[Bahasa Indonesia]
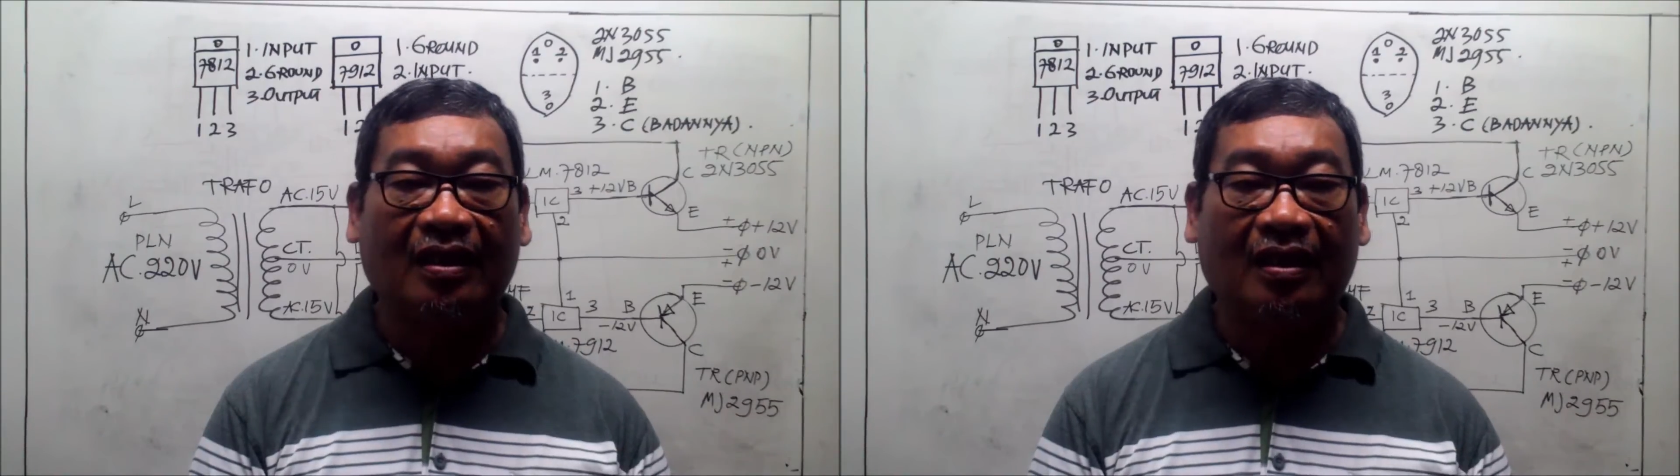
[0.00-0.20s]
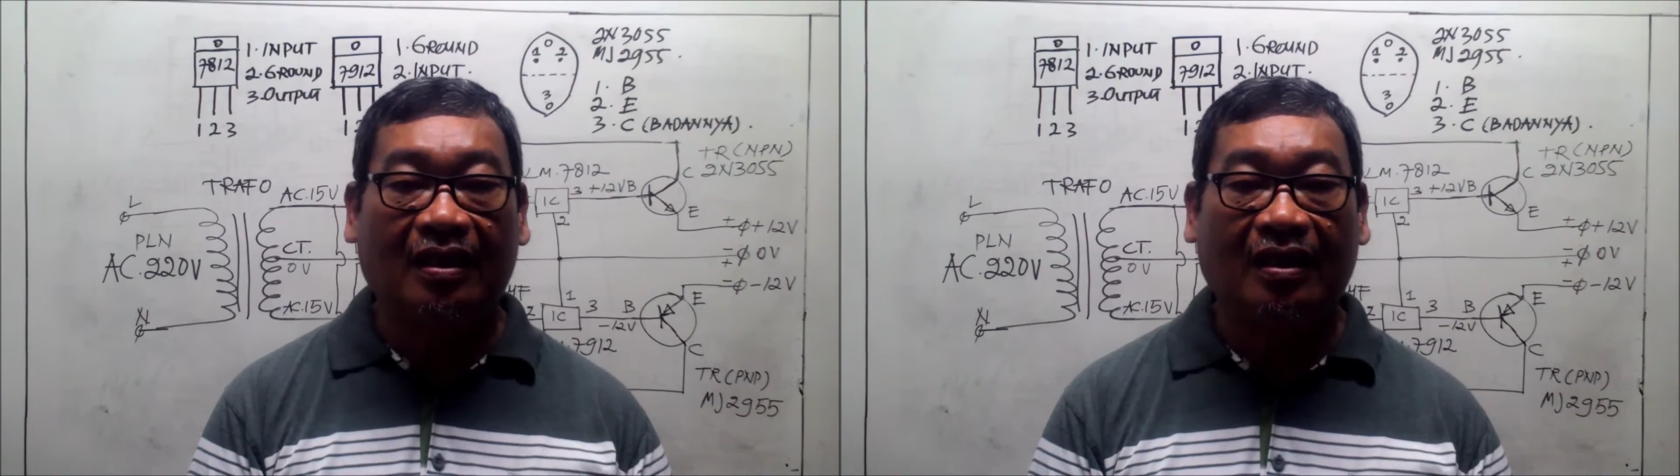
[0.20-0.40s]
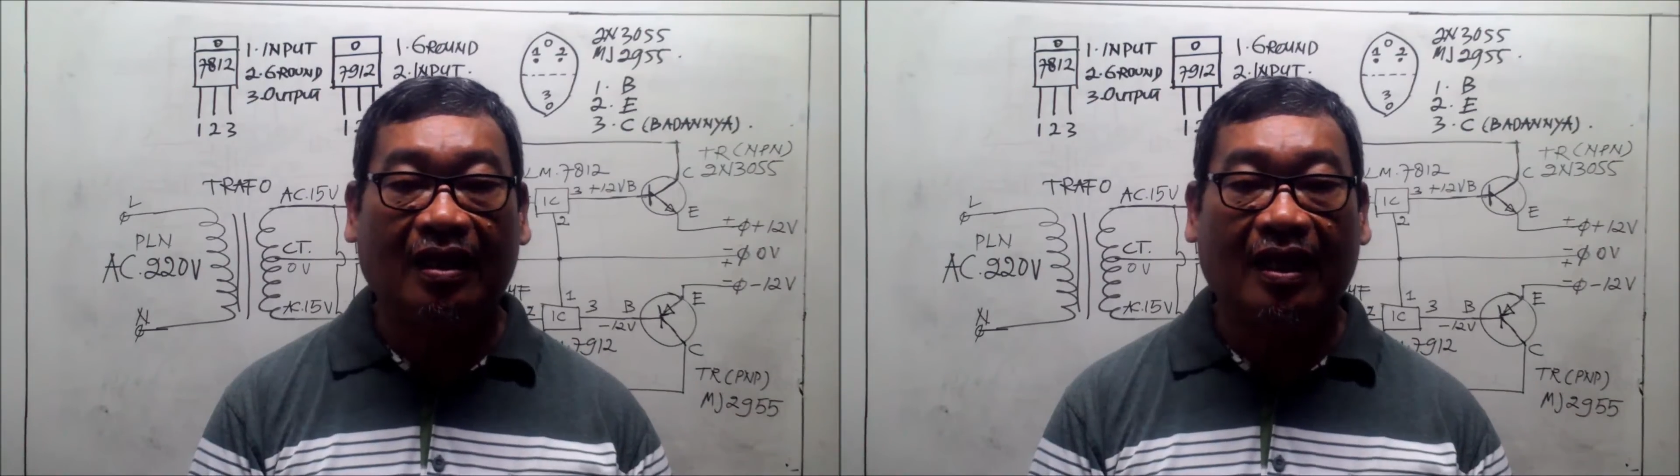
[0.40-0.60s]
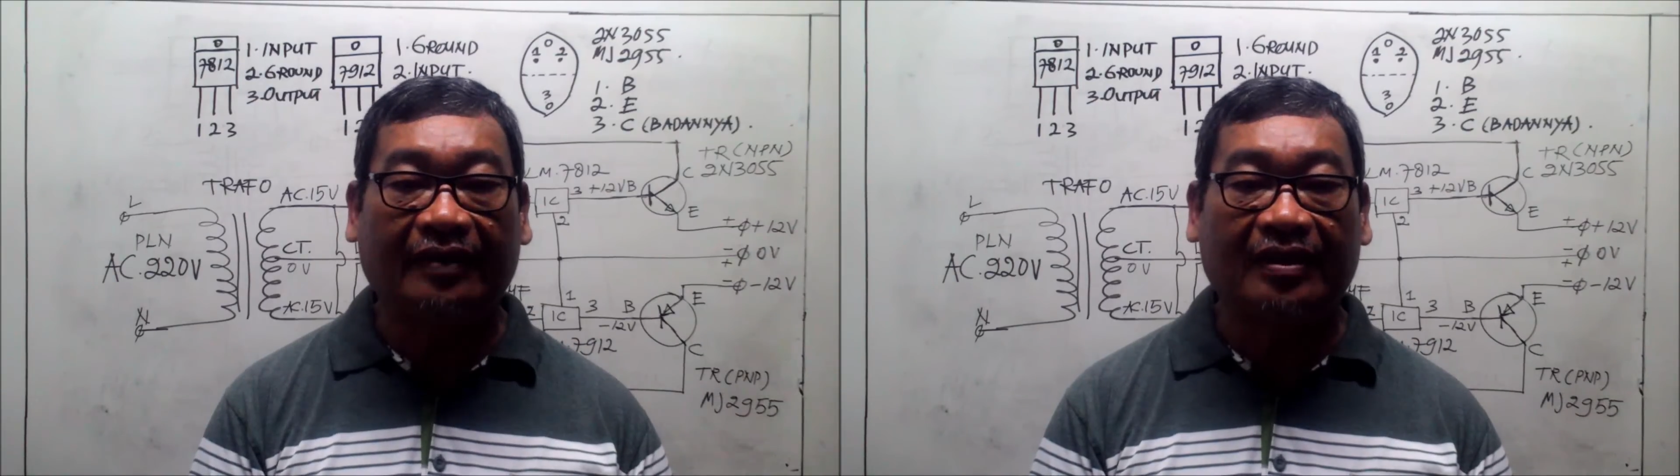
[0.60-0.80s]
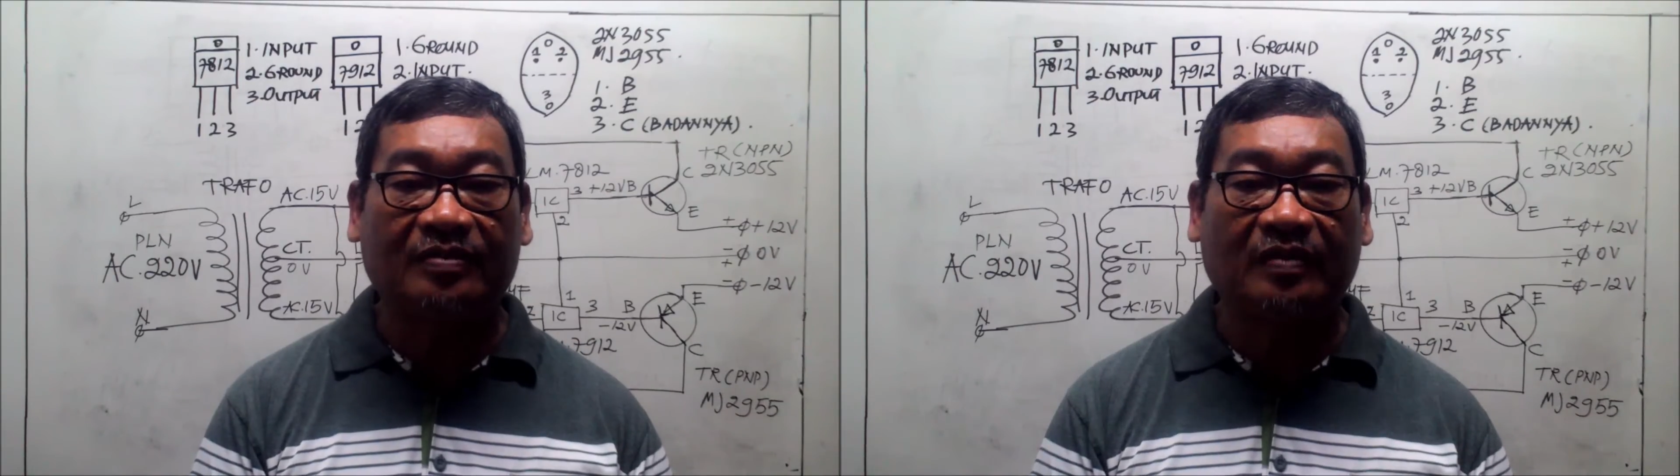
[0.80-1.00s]
uh,
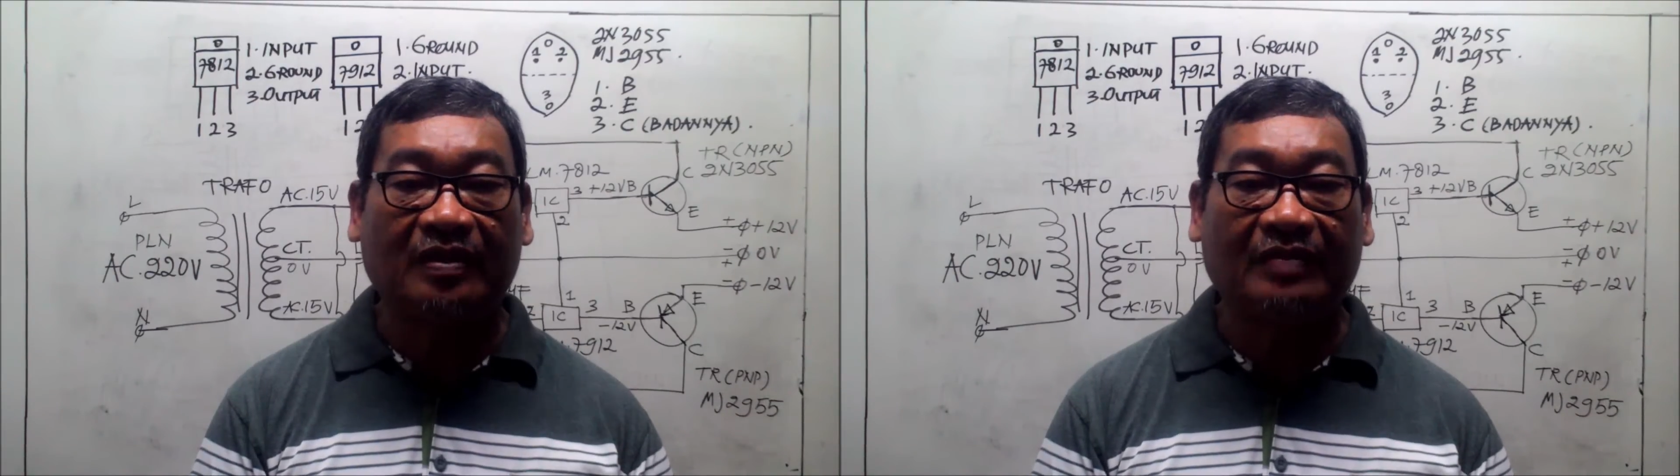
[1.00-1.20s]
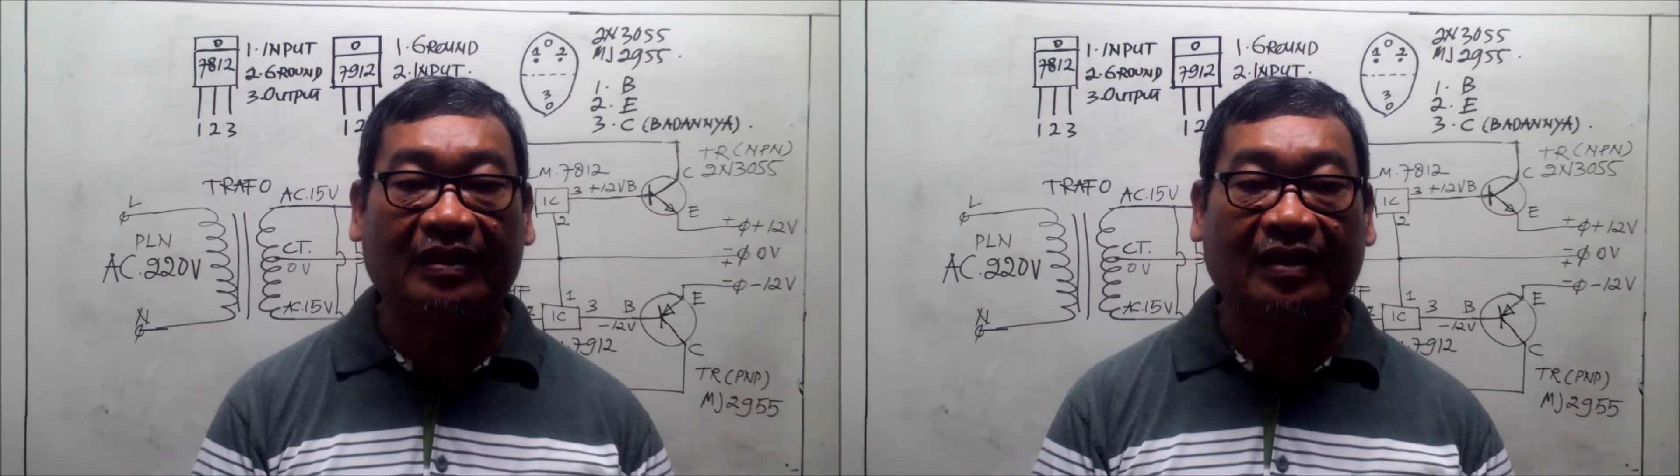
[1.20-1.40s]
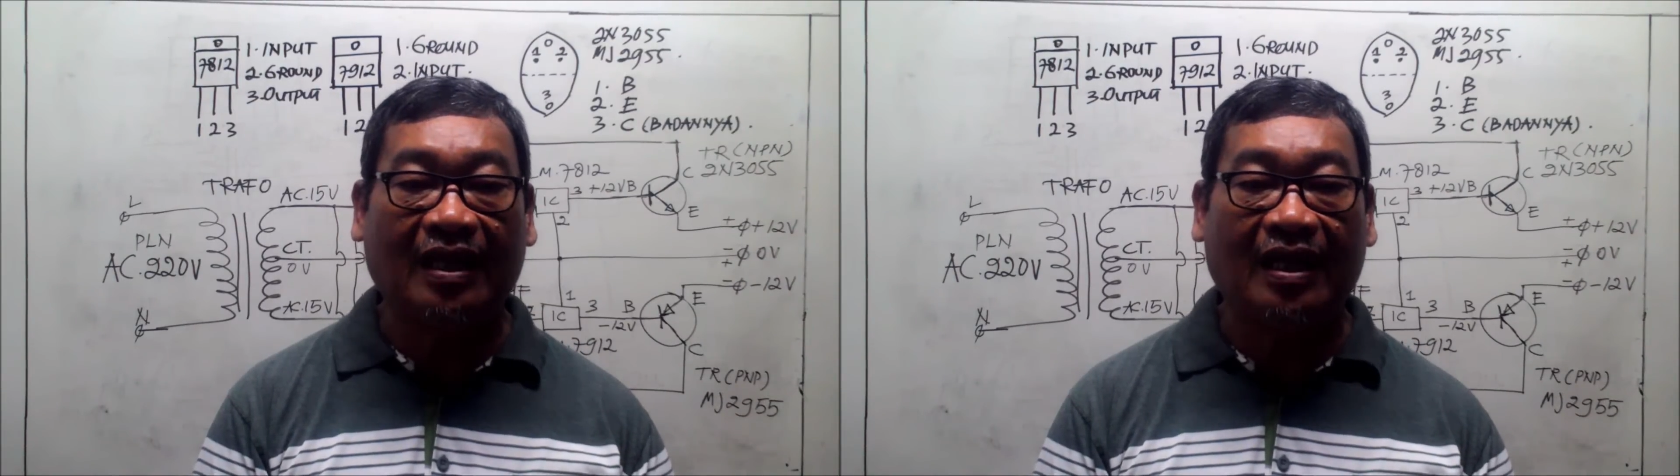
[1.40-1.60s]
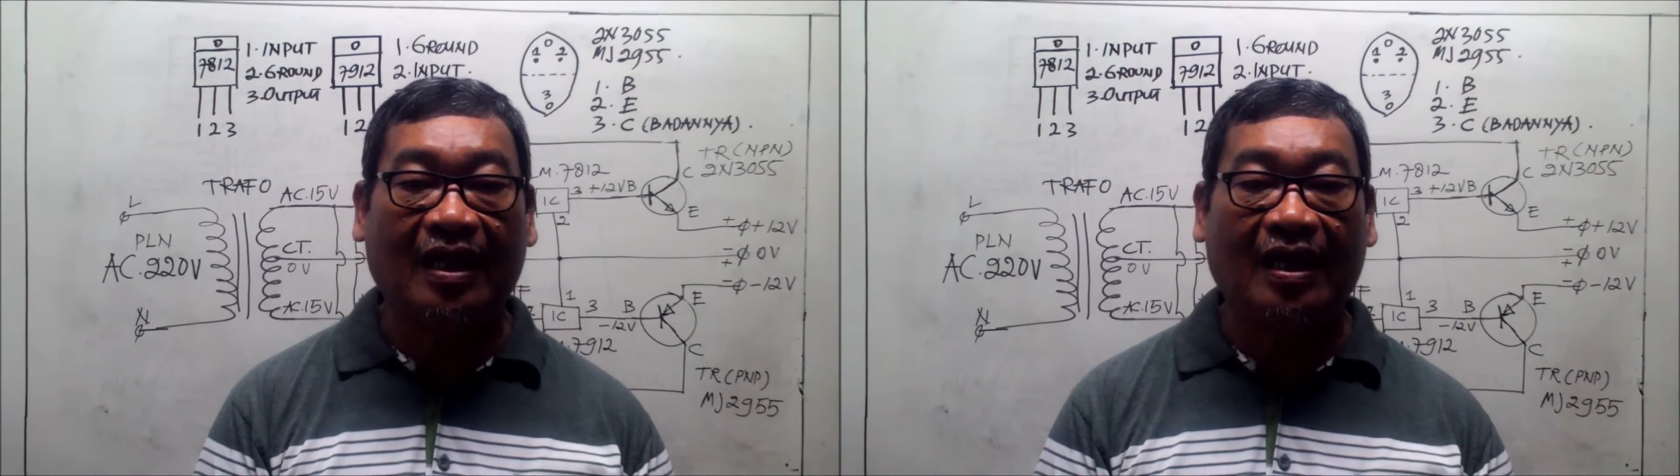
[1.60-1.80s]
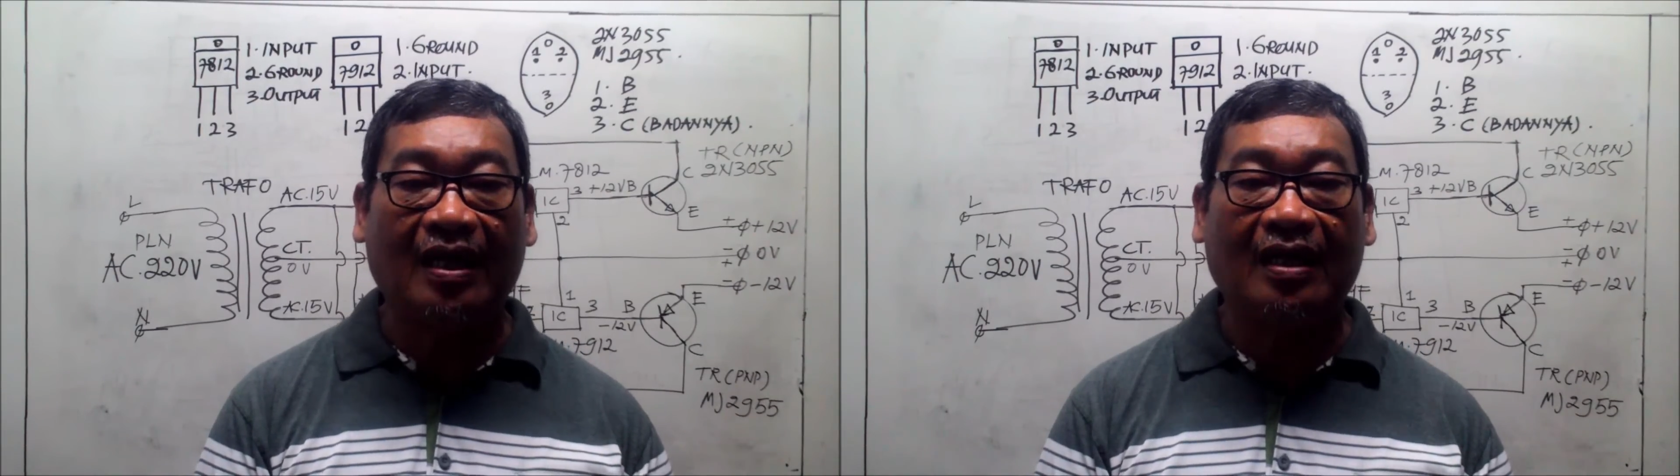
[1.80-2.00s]
atas
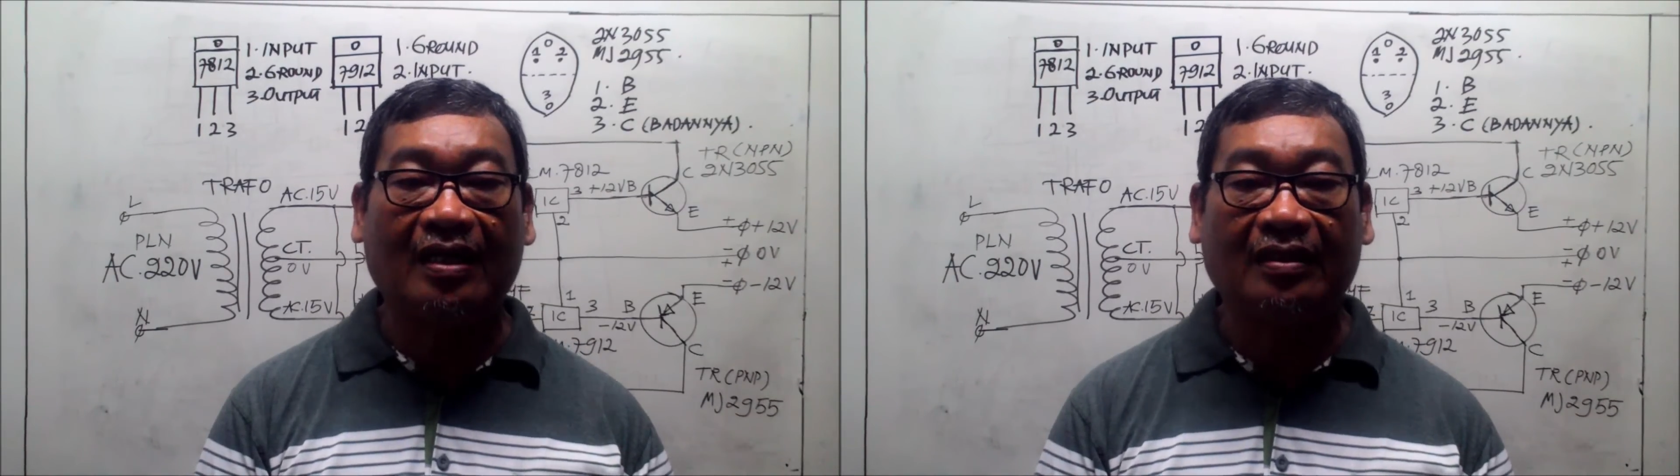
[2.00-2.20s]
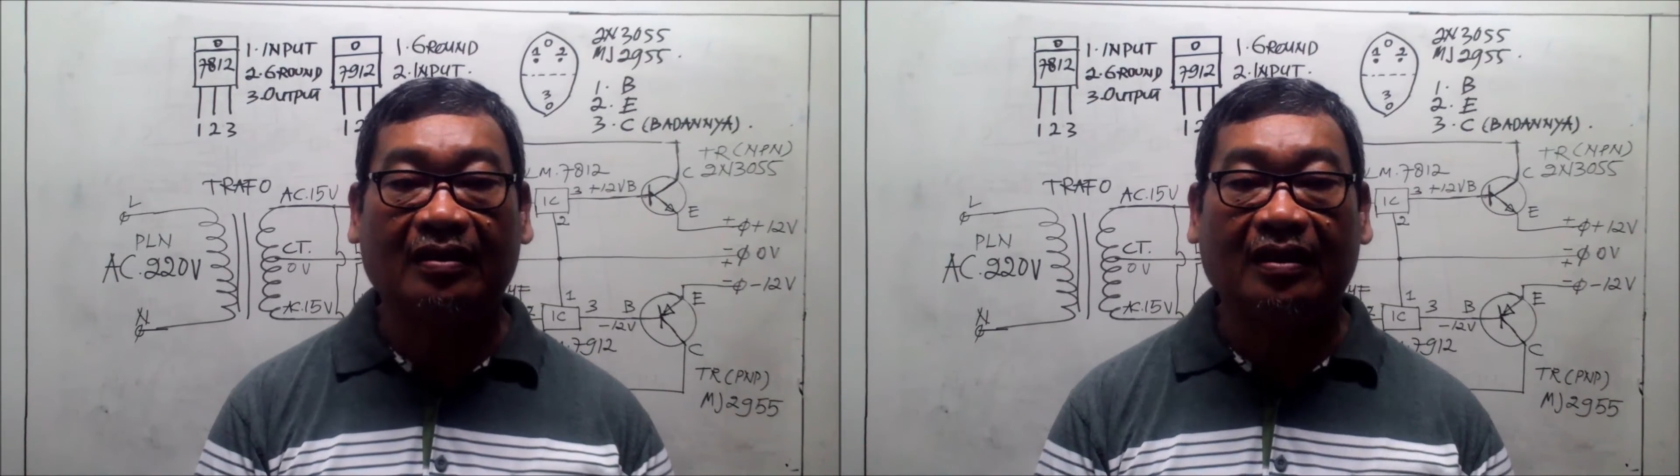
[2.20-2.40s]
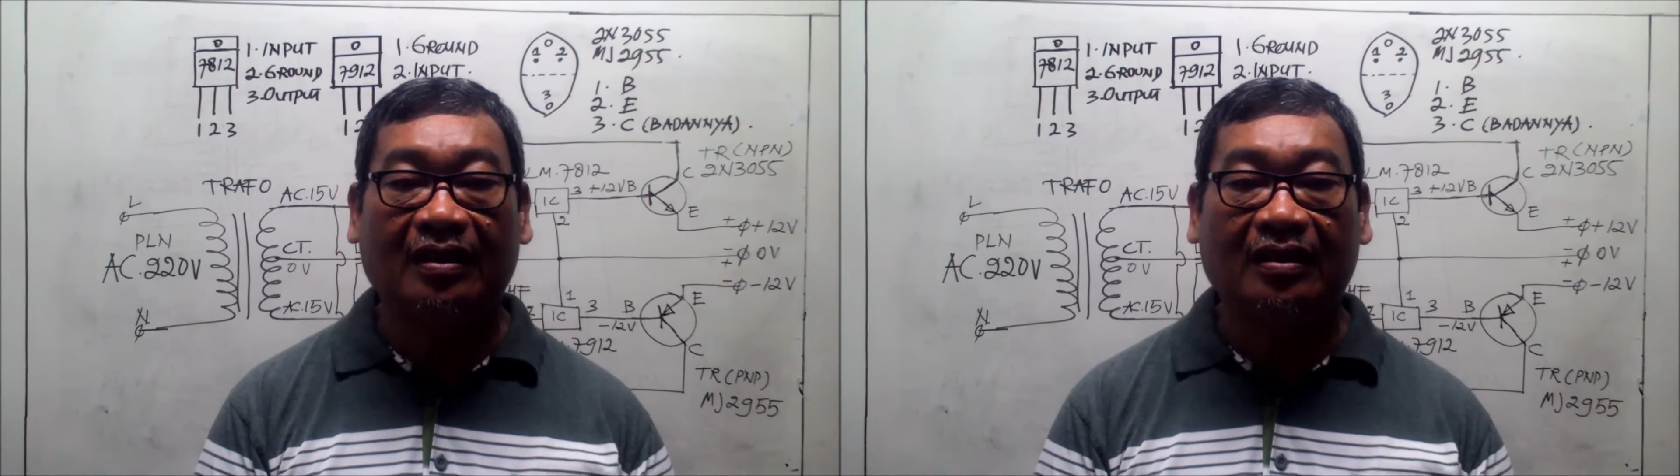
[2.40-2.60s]
permintaan